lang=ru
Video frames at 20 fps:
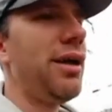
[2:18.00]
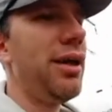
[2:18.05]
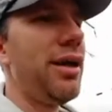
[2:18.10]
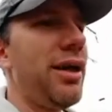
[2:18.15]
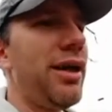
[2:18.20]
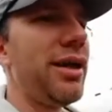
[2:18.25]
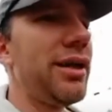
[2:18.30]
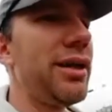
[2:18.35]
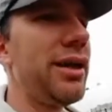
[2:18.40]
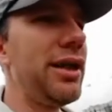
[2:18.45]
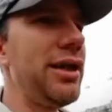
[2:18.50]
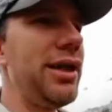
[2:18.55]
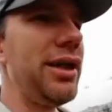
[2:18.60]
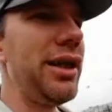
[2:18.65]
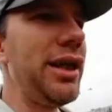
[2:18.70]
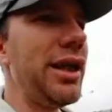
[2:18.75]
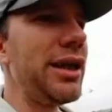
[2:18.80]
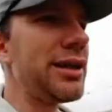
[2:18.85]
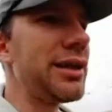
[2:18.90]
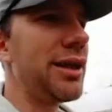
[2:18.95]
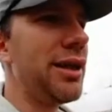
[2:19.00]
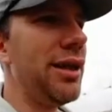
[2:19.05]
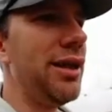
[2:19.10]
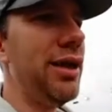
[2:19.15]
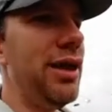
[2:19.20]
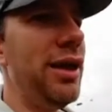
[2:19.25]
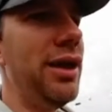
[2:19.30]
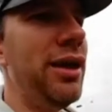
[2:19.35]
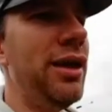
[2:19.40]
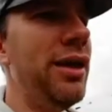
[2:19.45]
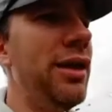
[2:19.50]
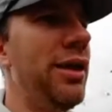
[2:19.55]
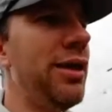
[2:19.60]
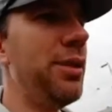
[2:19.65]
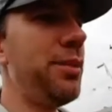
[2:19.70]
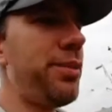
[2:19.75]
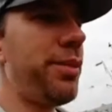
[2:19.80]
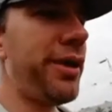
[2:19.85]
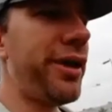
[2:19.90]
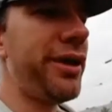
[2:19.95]
это и есть
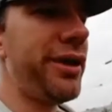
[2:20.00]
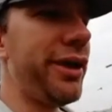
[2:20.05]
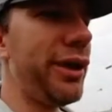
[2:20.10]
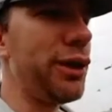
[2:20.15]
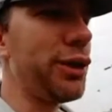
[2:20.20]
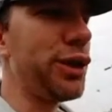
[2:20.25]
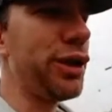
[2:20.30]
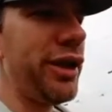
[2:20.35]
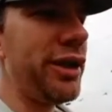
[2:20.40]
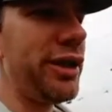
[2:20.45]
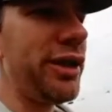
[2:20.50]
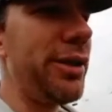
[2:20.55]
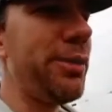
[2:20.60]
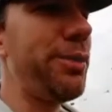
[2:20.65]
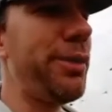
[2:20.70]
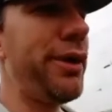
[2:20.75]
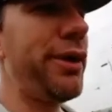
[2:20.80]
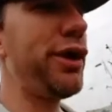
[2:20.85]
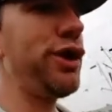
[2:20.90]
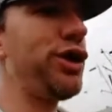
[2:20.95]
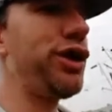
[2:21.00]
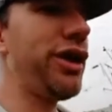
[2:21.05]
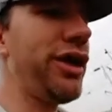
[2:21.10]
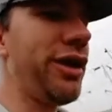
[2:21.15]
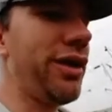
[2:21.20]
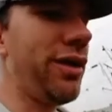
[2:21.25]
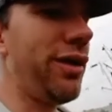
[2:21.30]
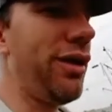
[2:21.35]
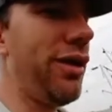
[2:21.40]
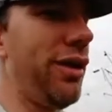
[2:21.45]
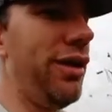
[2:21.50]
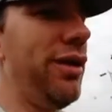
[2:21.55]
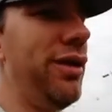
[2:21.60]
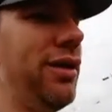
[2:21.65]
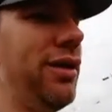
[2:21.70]
продолжение Порошенко.